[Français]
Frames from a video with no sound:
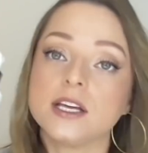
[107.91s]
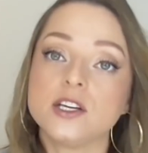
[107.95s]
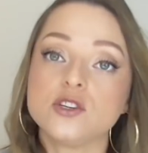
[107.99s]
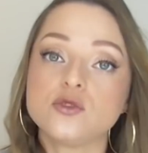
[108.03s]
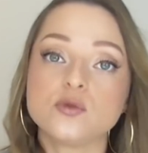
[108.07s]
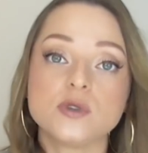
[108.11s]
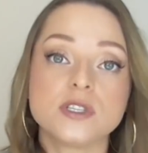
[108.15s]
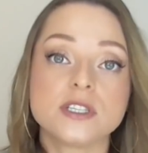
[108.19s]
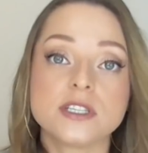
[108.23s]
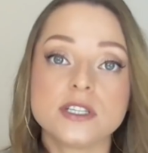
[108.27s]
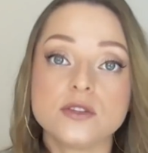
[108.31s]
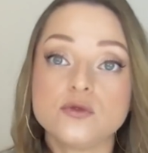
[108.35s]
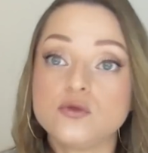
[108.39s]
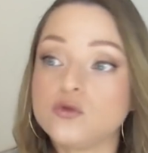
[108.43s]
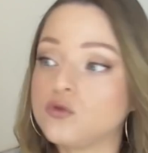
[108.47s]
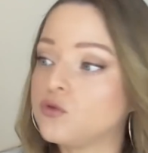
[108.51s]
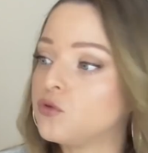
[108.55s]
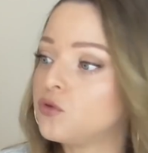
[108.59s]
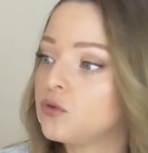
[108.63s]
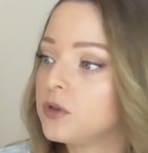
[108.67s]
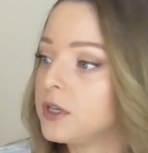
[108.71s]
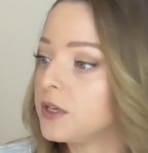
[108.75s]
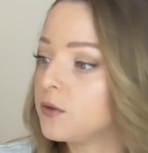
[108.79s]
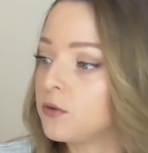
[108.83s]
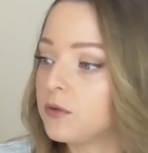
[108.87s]
Et celui-ci, du
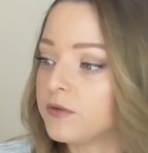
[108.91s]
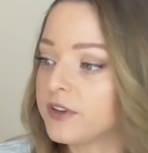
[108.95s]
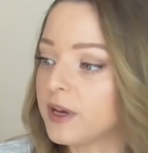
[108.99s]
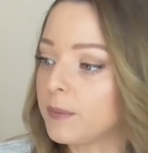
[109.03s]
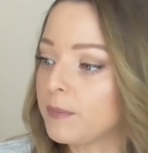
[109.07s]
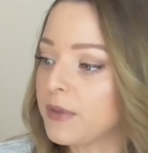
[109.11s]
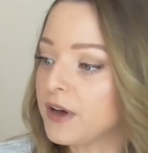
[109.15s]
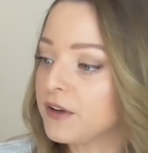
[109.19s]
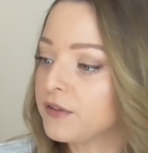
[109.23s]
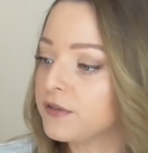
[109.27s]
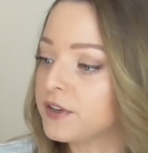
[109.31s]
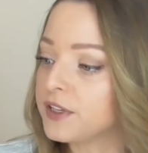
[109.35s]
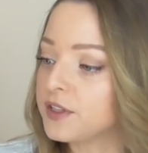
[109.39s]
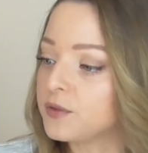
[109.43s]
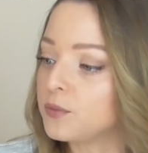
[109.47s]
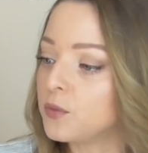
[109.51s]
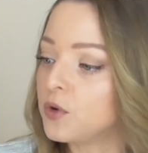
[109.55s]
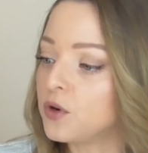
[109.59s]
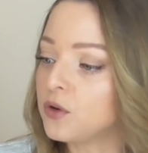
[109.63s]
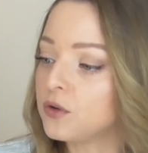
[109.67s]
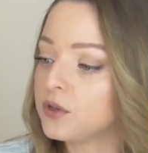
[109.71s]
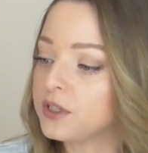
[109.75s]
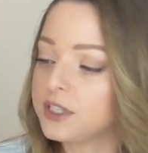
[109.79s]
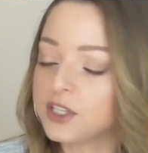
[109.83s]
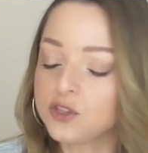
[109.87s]
coup, il convient
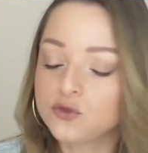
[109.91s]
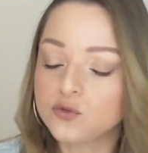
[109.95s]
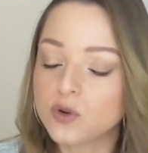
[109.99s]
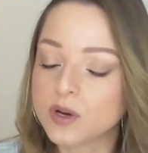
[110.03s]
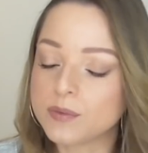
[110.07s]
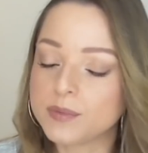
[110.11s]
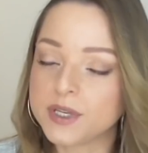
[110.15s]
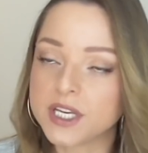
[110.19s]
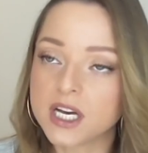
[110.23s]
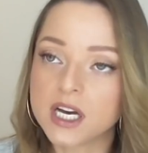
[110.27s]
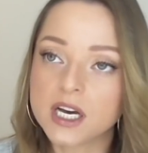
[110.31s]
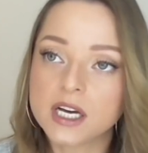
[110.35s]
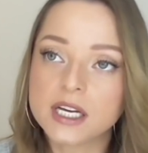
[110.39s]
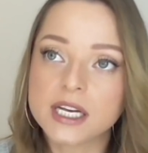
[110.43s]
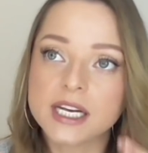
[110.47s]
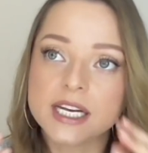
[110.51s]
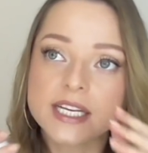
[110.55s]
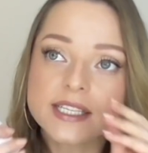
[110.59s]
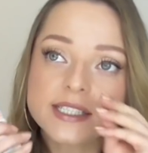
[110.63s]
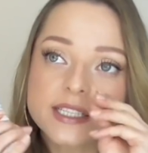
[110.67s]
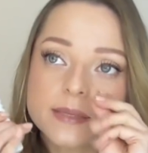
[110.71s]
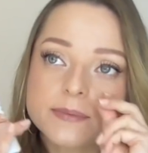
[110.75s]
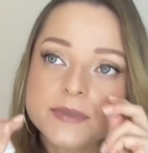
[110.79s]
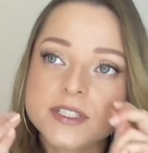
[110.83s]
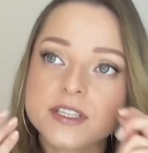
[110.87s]
parfaitement, il nettoie bien,
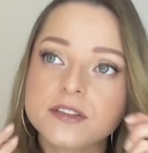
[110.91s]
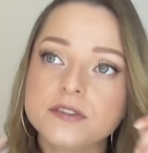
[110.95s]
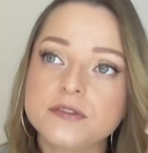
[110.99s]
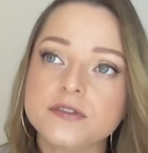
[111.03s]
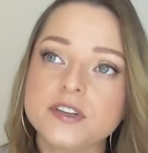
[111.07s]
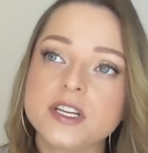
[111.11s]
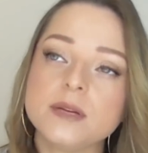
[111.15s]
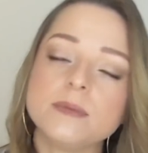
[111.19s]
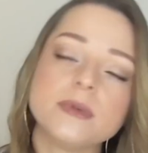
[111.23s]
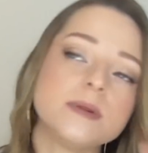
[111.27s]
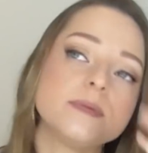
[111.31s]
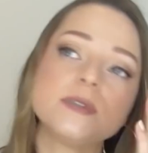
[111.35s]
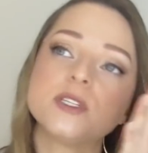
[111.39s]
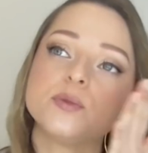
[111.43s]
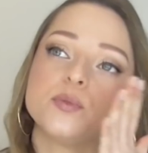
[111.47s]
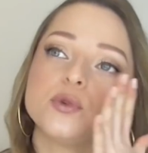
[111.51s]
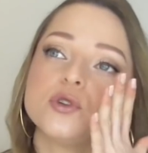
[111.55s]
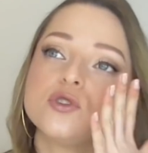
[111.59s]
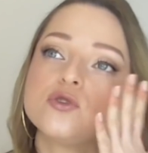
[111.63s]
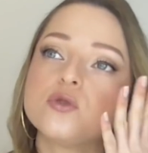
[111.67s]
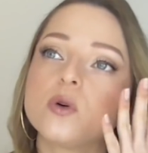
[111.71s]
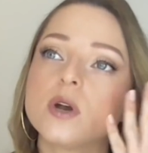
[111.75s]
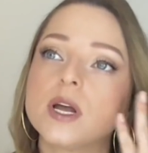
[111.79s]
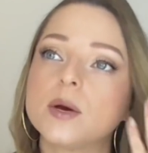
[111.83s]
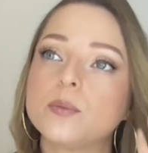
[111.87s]
il laisse un petit film un petit
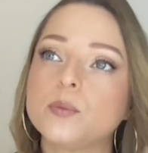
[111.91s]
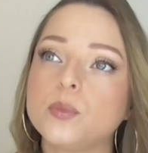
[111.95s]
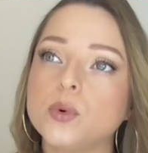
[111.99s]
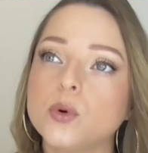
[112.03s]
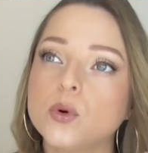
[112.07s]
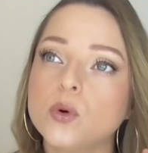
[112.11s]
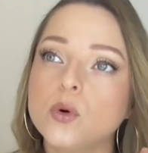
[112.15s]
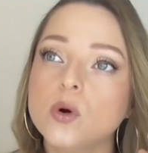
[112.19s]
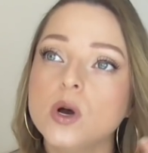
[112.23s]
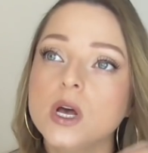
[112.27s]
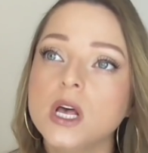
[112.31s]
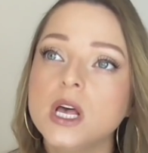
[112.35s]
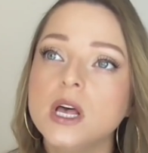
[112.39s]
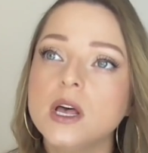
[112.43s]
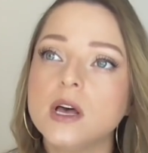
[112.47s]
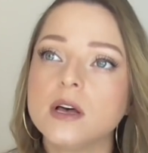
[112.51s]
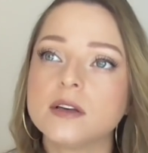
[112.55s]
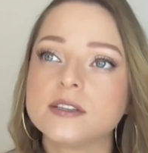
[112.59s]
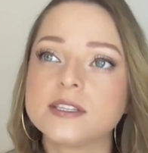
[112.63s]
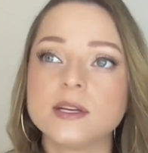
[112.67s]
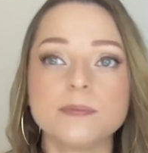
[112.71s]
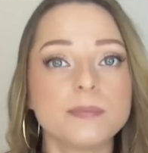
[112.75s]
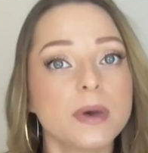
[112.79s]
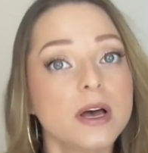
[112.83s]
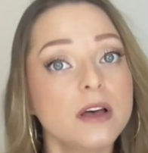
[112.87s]
peu sur la peau.
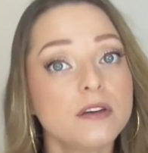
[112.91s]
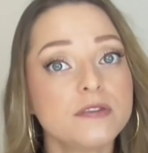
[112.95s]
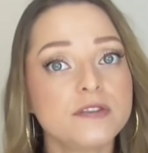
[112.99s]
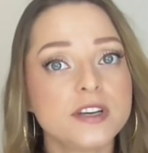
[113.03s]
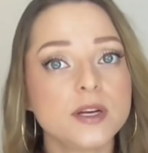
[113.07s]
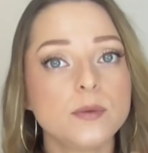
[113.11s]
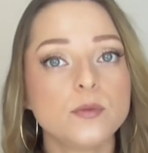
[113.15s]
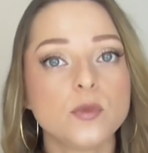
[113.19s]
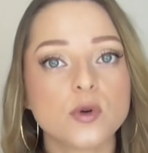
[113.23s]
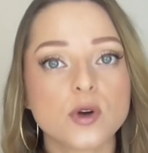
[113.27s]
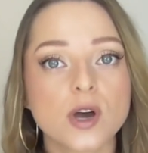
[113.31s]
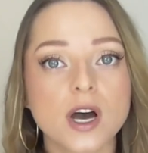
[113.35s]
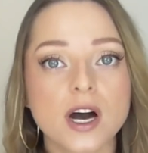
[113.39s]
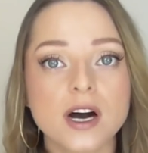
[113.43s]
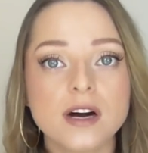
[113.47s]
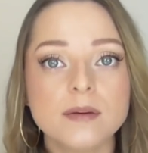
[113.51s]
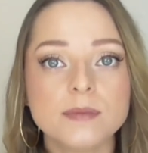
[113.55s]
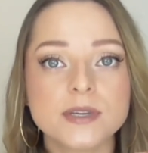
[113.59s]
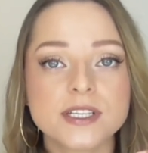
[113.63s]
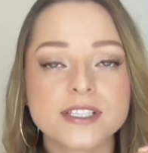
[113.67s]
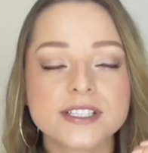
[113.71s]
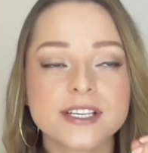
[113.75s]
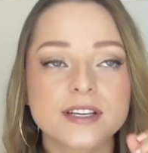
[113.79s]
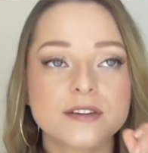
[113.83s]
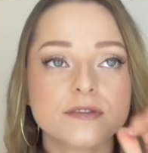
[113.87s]
C'est pas un film
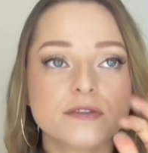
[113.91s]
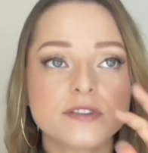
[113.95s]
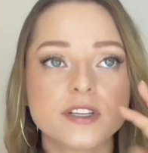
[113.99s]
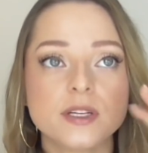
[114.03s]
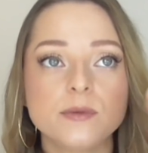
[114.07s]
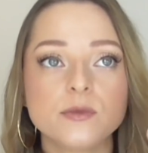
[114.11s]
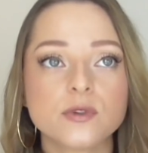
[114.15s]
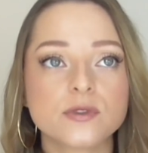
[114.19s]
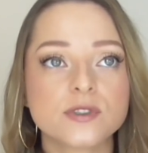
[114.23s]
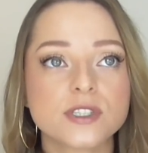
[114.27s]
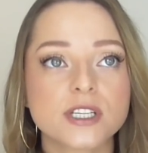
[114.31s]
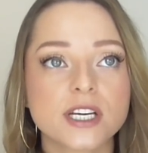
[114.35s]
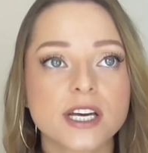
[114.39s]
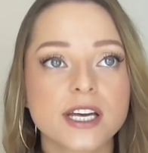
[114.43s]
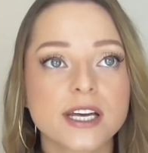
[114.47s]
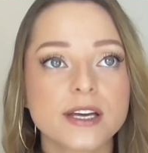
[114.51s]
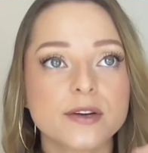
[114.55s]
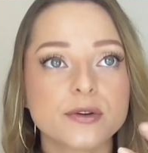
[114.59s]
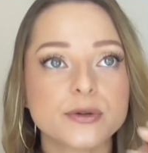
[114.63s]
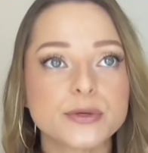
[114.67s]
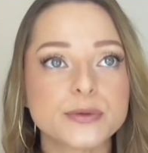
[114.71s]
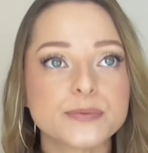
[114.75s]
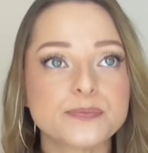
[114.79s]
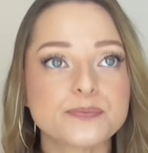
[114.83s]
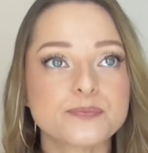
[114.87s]
gras, mais c'est un film, on
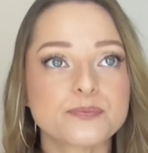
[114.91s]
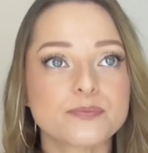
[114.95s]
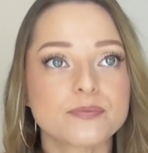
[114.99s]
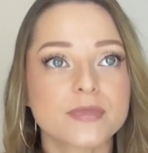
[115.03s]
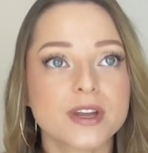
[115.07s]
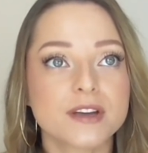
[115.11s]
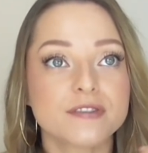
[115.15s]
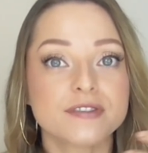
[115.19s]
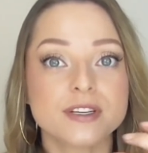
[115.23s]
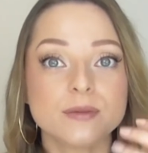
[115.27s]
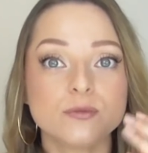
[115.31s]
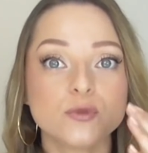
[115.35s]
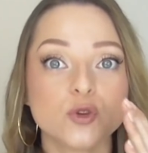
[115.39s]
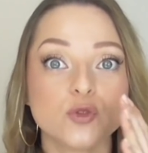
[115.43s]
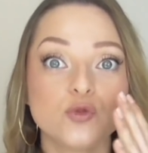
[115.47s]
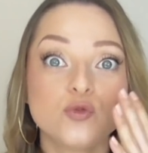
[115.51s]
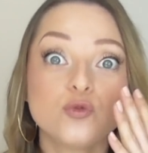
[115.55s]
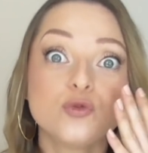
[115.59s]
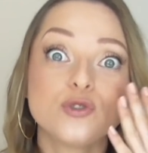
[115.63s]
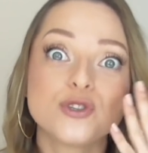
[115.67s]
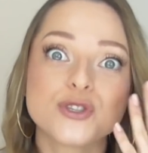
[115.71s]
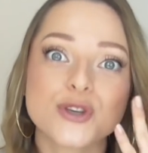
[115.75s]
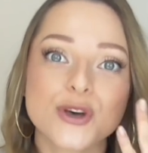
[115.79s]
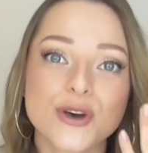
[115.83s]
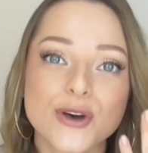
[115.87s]
dirait, euh, un film de
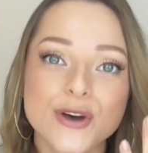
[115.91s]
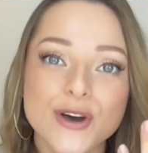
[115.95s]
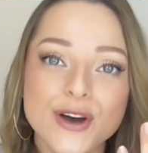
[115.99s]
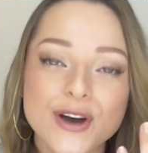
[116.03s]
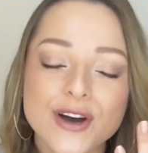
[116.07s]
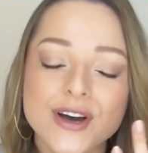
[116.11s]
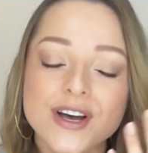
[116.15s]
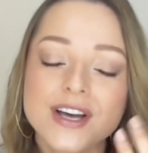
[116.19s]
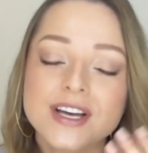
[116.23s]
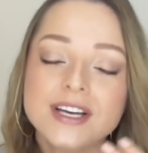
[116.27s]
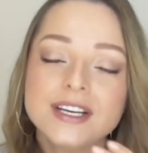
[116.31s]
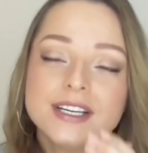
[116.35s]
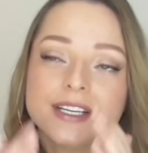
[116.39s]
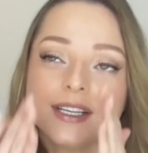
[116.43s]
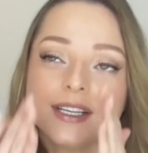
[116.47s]
douceur